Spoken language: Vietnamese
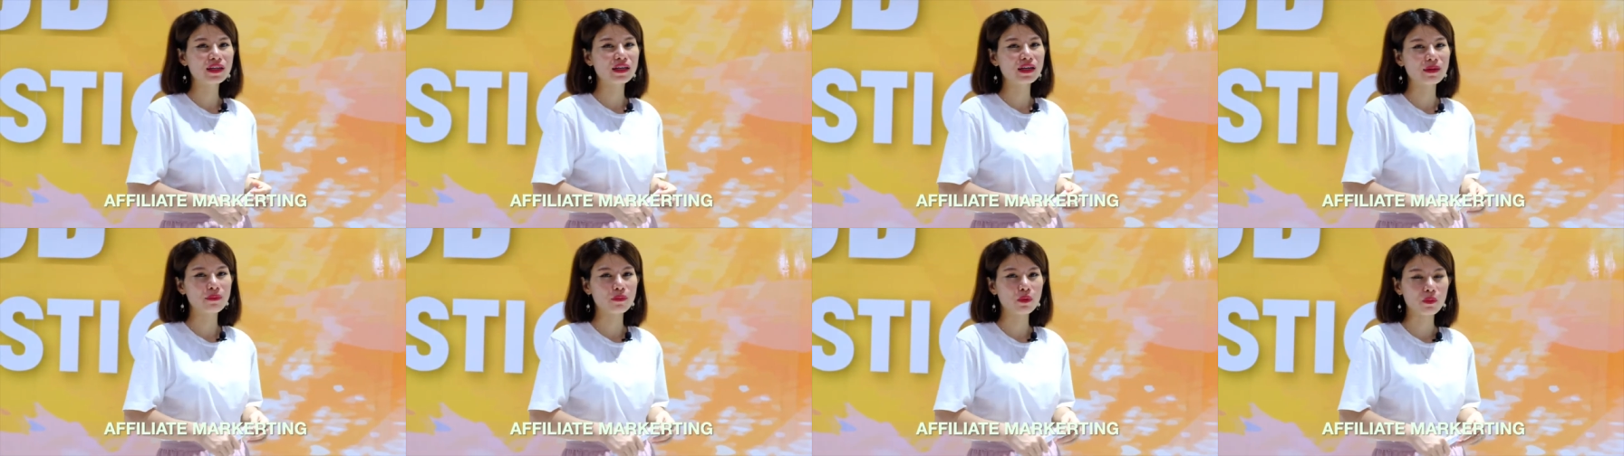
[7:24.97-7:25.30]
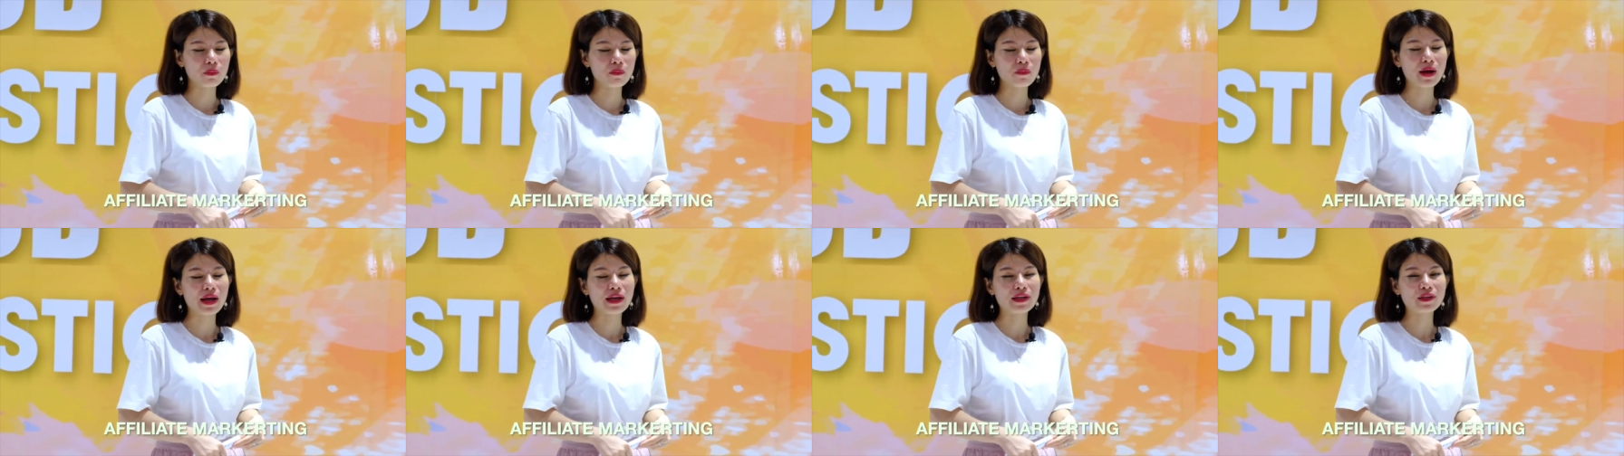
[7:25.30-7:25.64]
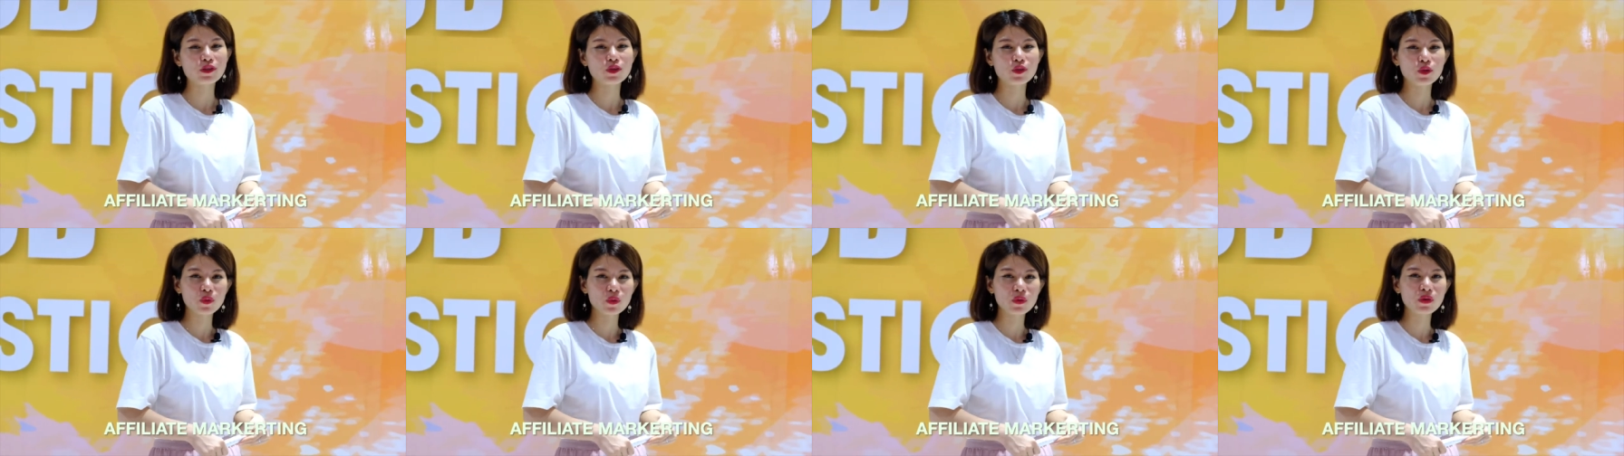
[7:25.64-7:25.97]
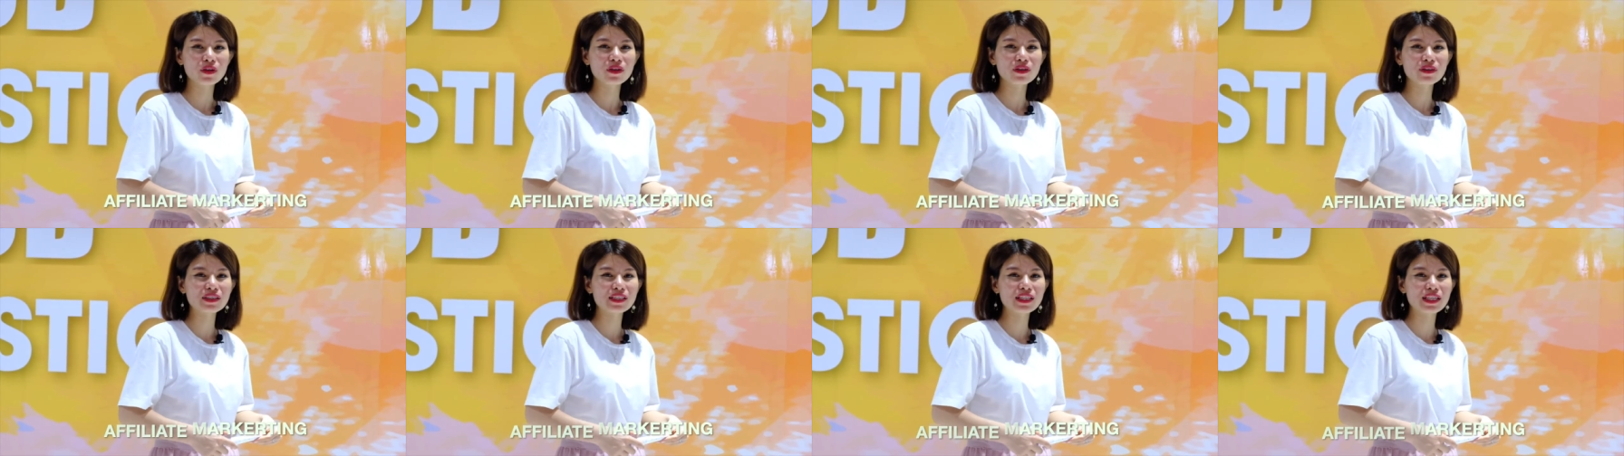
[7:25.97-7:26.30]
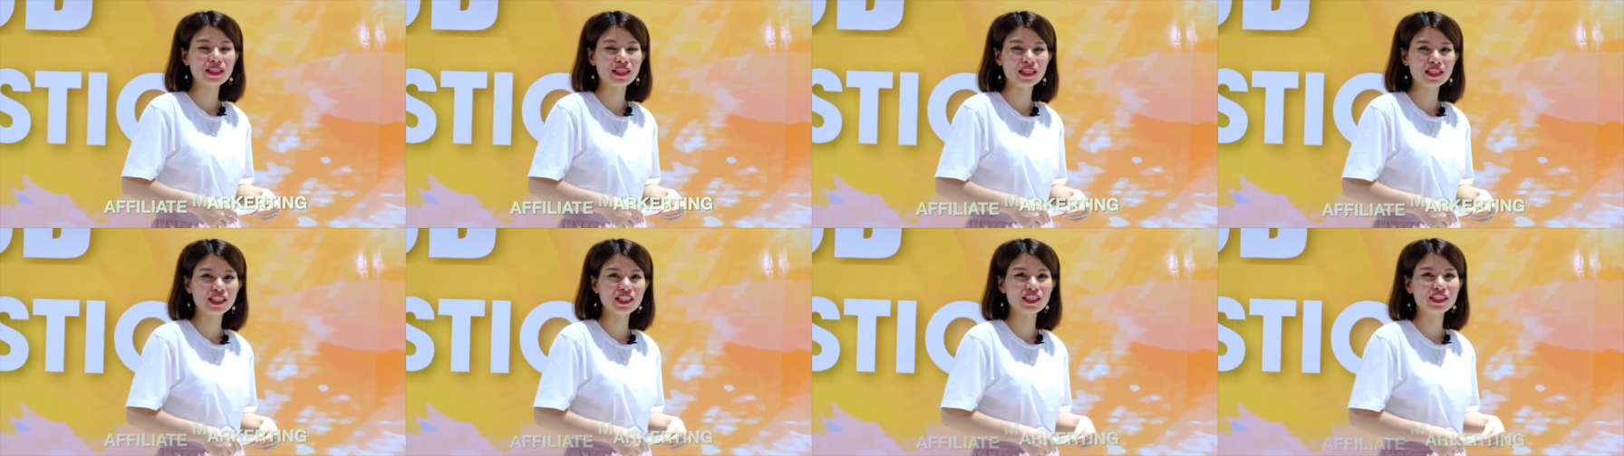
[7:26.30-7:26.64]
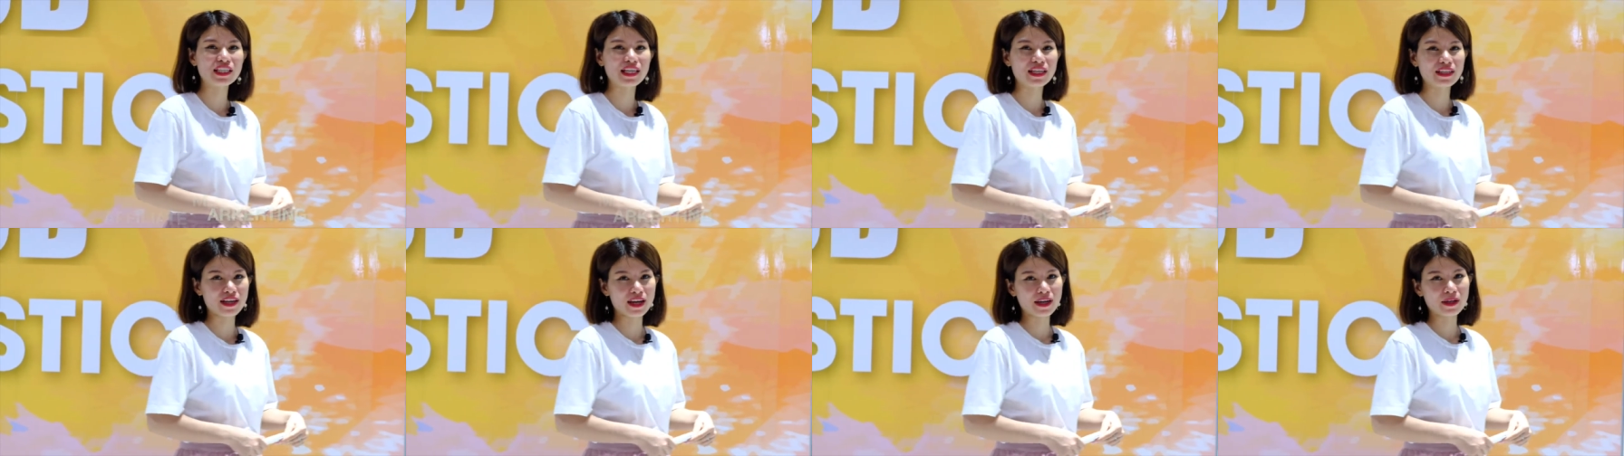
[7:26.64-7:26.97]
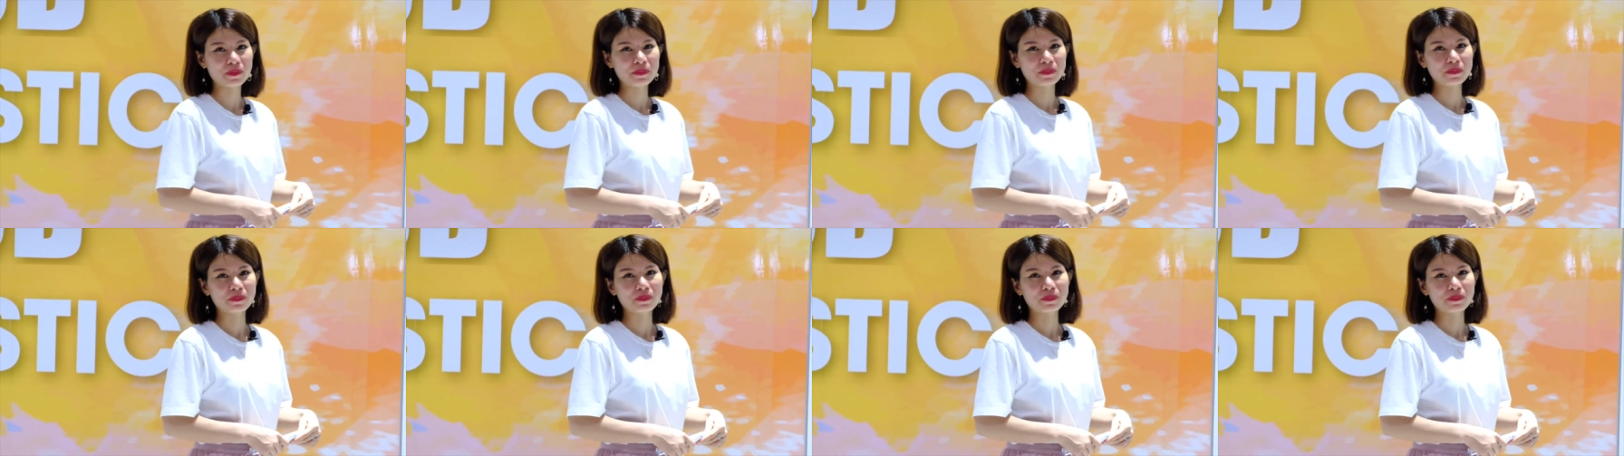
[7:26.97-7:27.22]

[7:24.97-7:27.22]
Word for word: là một mảng xu hướng trên thị trường hiện nay.